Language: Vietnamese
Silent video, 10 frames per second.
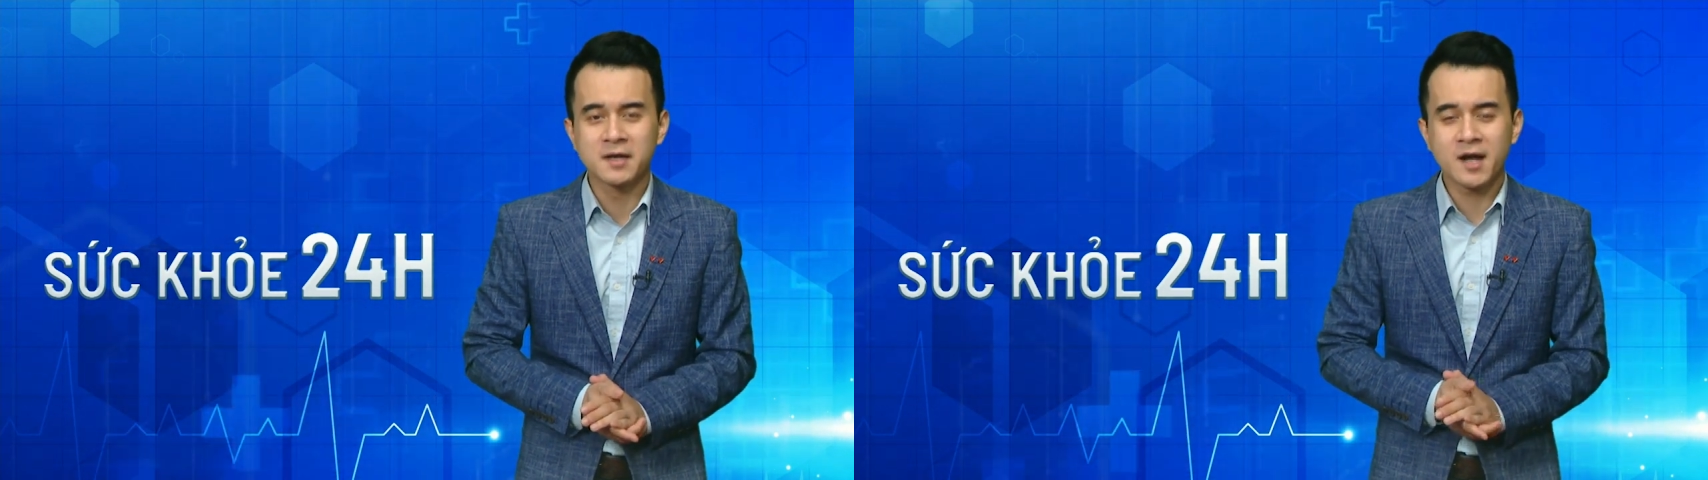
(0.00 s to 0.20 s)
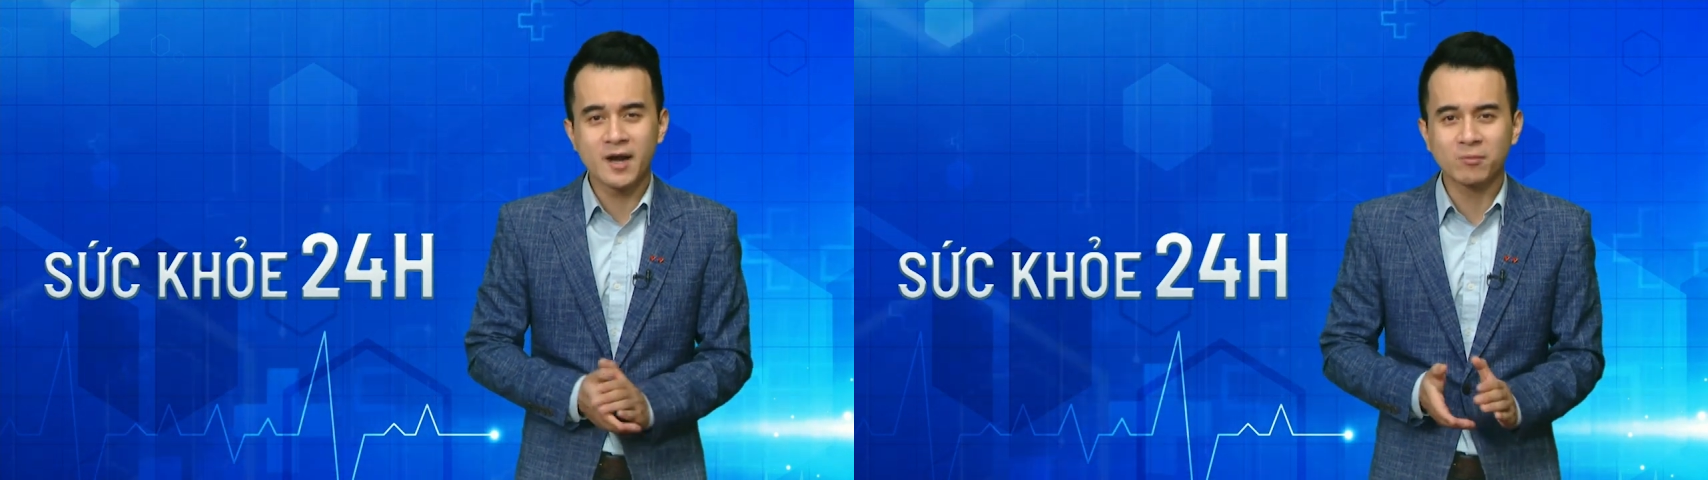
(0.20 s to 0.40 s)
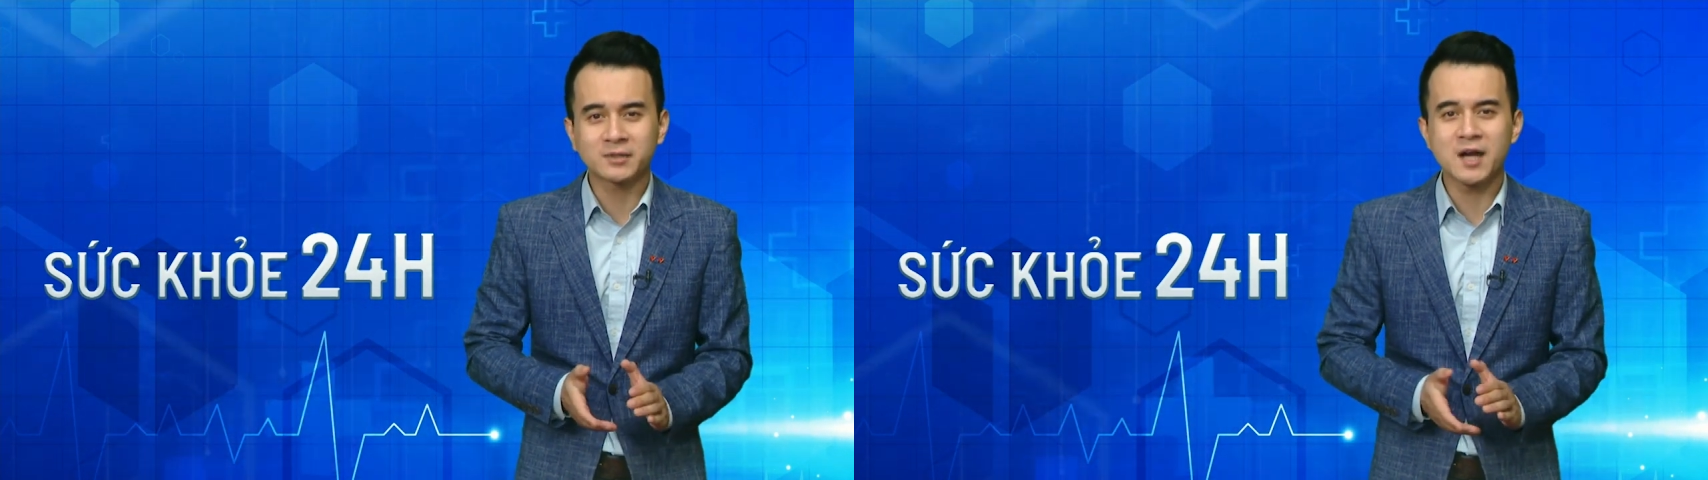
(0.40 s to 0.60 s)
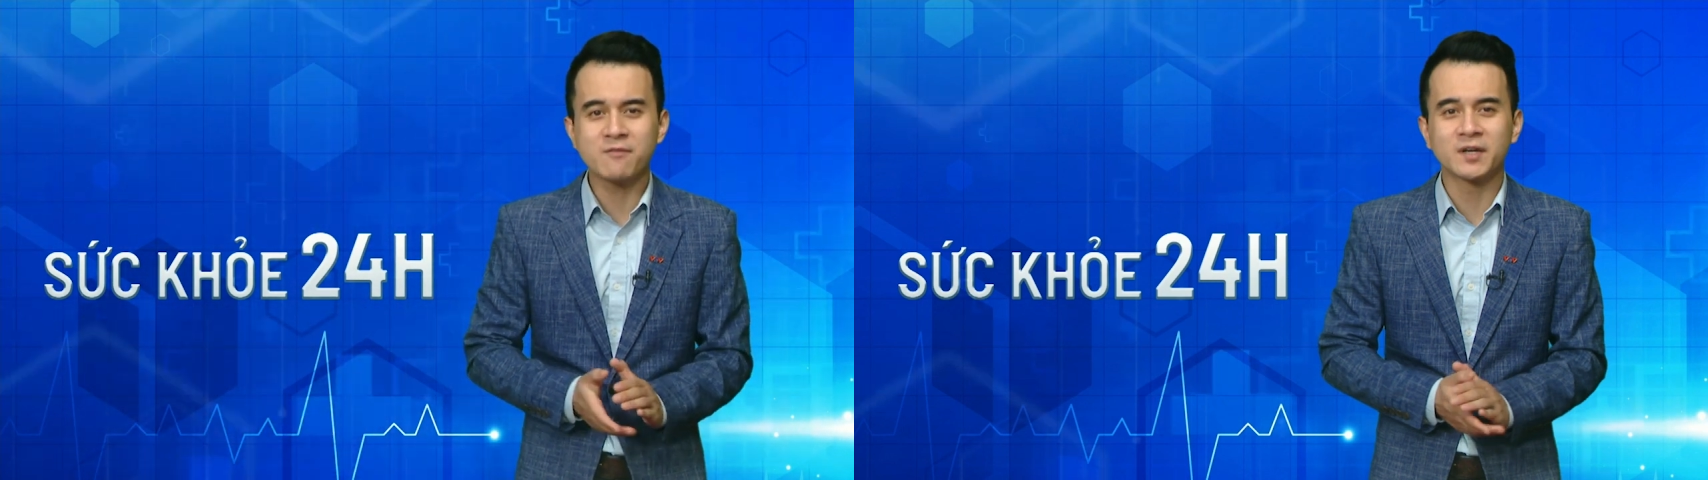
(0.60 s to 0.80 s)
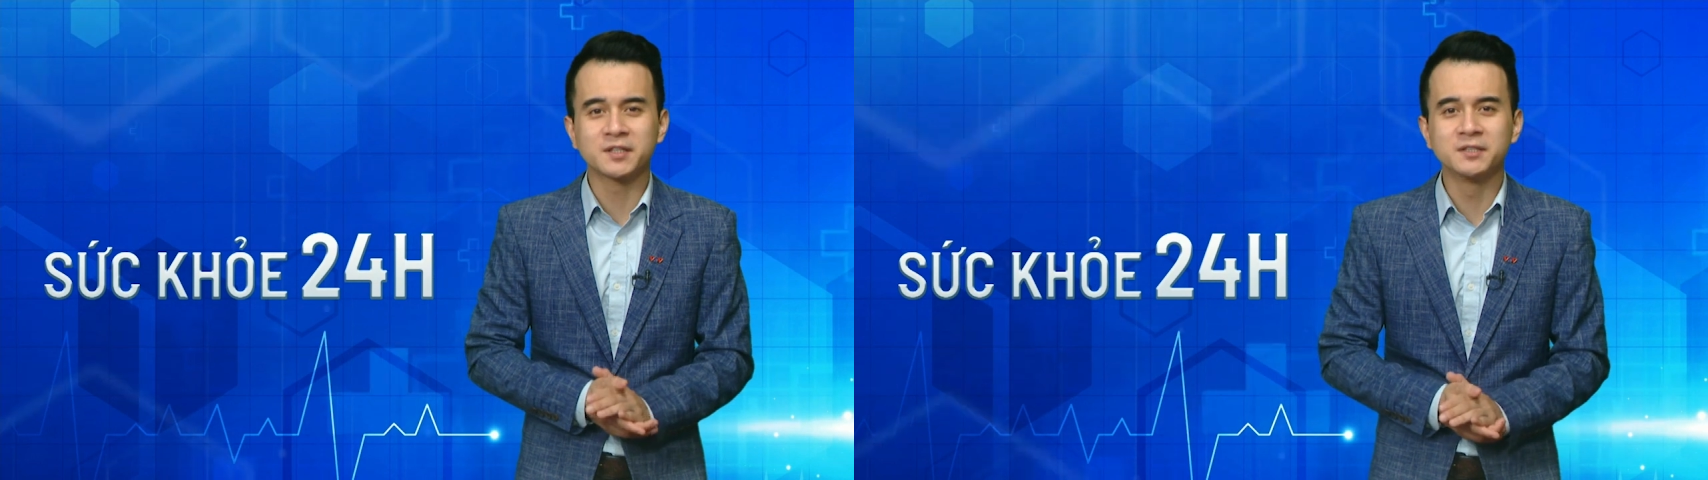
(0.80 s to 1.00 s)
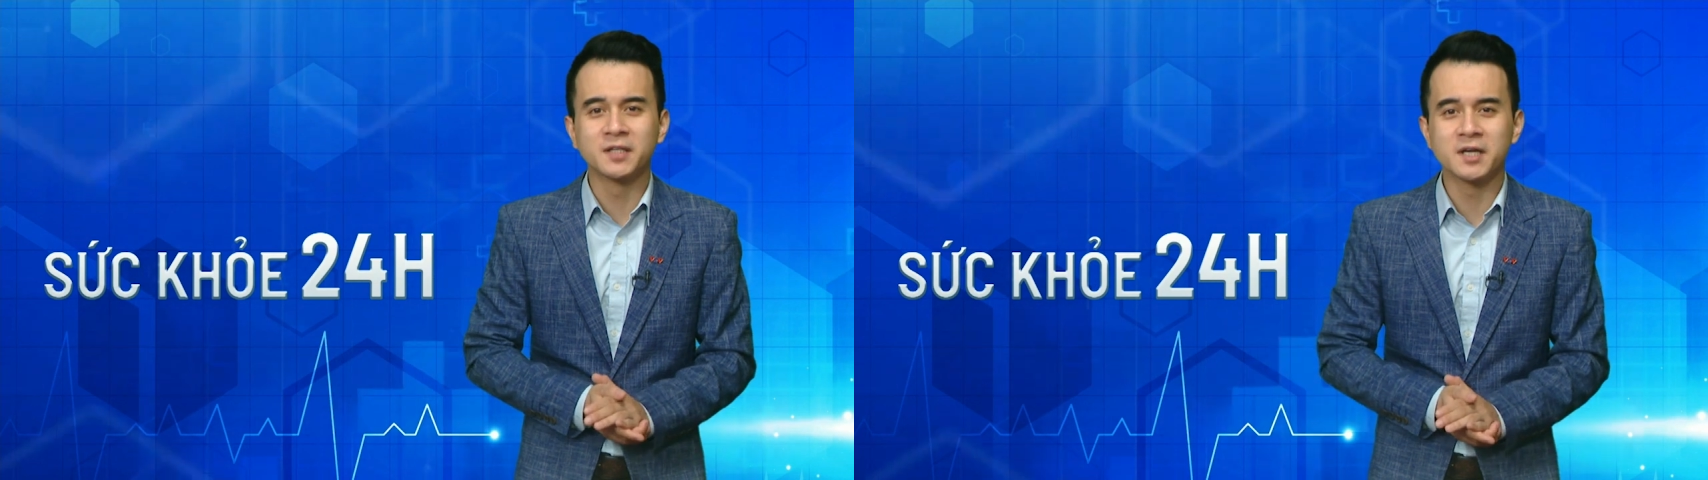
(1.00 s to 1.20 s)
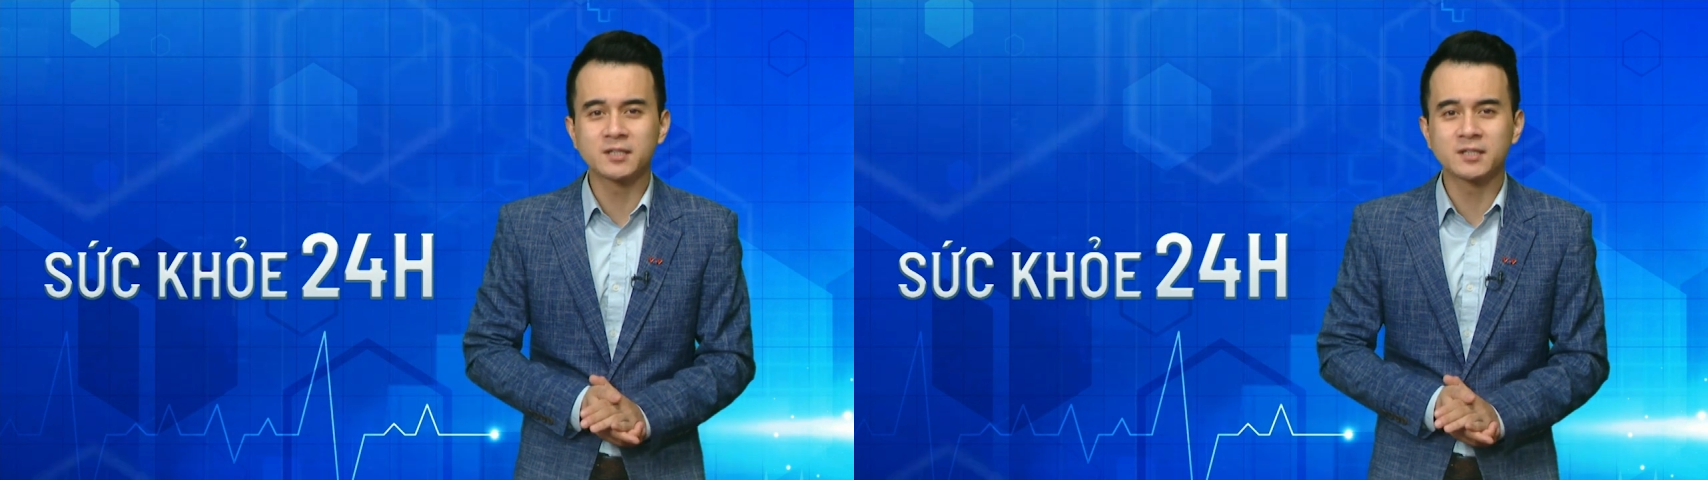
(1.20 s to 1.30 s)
Các động tác và tư thế